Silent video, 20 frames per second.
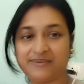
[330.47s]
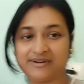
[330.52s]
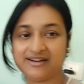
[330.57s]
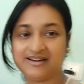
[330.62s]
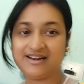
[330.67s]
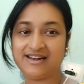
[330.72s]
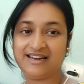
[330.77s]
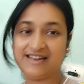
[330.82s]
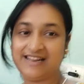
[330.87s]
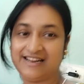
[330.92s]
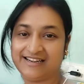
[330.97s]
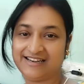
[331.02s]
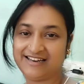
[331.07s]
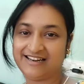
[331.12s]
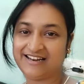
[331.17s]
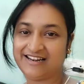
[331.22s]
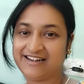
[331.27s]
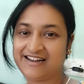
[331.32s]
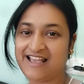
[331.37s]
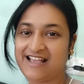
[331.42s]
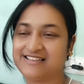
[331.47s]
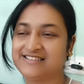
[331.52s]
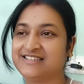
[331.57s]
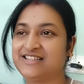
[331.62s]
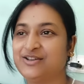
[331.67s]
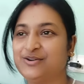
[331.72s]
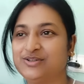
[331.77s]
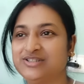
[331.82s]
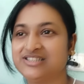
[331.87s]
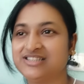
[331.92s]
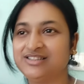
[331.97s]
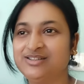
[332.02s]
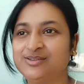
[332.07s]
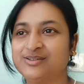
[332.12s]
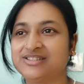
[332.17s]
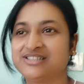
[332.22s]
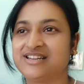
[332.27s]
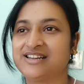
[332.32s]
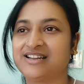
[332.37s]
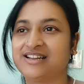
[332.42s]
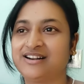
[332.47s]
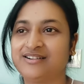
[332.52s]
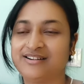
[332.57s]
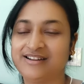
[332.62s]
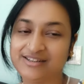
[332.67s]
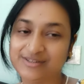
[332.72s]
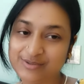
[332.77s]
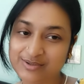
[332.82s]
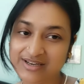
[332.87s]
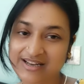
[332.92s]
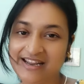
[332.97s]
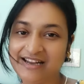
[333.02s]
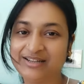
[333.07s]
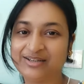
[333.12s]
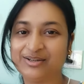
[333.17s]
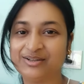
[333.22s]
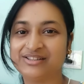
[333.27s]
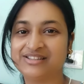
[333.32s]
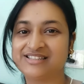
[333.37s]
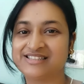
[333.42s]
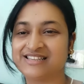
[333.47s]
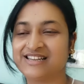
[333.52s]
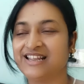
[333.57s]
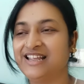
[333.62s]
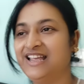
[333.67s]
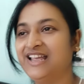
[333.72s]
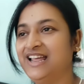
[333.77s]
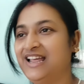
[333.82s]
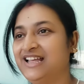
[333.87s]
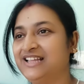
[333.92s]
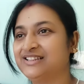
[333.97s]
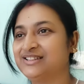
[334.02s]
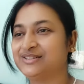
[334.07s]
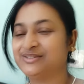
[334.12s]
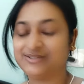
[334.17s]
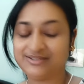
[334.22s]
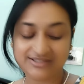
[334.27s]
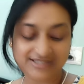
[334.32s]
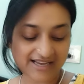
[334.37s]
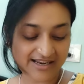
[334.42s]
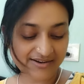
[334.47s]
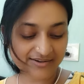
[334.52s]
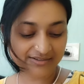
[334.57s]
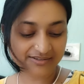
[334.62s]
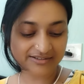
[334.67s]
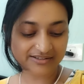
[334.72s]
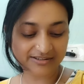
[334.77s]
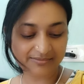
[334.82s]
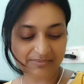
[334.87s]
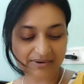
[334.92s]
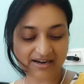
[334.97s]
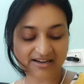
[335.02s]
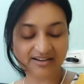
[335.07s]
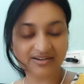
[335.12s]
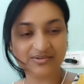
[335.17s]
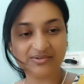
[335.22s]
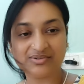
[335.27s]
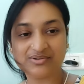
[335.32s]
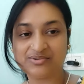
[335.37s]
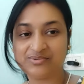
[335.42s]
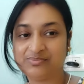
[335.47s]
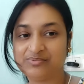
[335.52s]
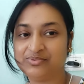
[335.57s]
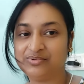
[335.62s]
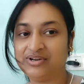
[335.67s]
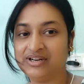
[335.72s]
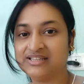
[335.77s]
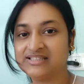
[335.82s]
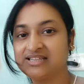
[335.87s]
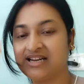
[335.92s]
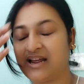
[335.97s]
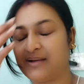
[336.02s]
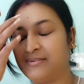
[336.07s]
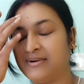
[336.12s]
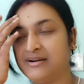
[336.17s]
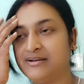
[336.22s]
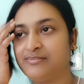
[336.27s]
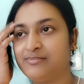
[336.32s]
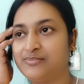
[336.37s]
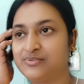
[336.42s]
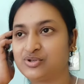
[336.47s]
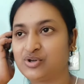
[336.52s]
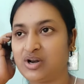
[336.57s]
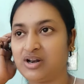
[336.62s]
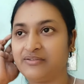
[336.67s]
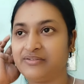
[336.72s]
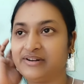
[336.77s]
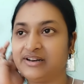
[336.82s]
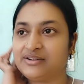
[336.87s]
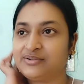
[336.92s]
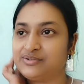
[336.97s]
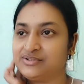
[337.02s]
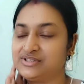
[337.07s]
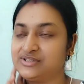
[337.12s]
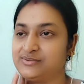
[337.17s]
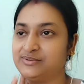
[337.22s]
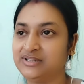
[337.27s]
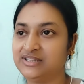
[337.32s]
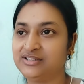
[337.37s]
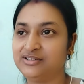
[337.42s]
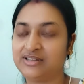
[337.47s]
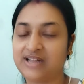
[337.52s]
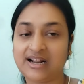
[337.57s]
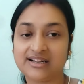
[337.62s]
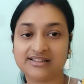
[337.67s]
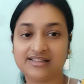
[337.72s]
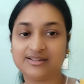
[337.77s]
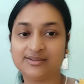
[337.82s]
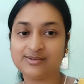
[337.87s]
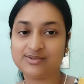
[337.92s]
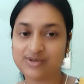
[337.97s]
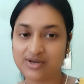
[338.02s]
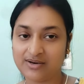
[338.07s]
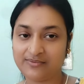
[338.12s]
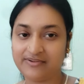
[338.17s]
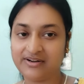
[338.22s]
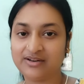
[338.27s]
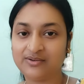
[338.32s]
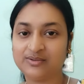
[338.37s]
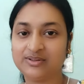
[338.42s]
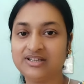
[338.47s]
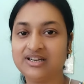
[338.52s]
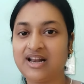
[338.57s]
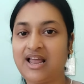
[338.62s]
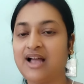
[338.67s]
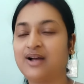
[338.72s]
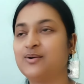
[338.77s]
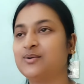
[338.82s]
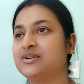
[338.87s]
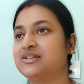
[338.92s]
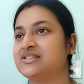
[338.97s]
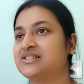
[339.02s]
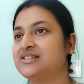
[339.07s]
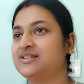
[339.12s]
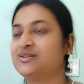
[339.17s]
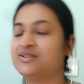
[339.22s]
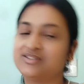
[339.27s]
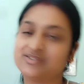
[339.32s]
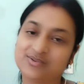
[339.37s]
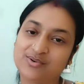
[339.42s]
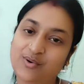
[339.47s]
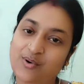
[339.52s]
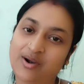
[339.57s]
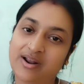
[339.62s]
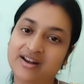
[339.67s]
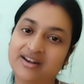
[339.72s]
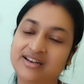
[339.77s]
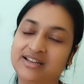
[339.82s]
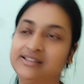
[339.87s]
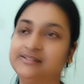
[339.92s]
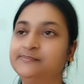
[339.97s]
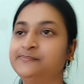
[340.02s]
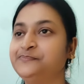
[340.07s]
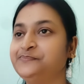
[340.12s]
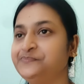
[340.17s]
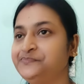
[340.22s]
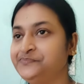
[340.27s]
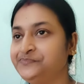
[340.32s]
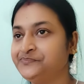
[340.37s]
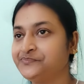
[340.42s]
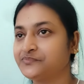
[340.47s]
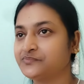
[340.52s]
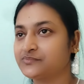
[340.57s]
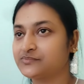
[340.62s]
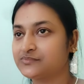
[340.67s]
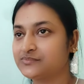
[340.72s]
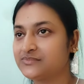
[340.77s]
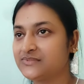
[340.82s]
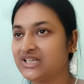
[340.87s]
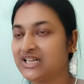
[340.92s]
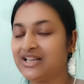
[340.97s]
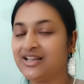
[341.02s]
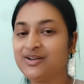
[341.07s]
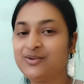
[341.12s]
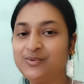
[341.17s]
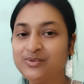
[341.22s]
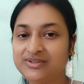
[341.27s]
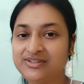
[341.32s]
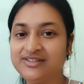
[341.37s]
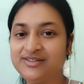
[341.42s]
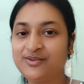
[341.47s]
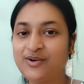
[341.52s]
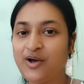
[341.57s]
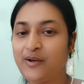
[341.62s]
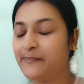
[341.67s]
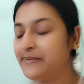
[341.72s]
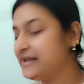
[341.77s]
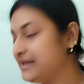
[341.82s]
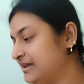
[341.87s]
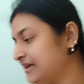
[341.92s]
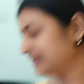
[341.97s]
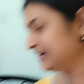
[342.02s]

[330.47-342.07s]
আমাকে না লেগড়ে লেগড়ে আসতে হচ্ছে তো সেই কারণে একটু লেট হচ্ছে তো যাই হোক পাটা কচু ফুলেছে আবার চলাফেরা করছি বলে তো ডাক্তার তো চলাফেরা করতে না করেছে কিন্তু কিছু করার নেই করতে তো হবেই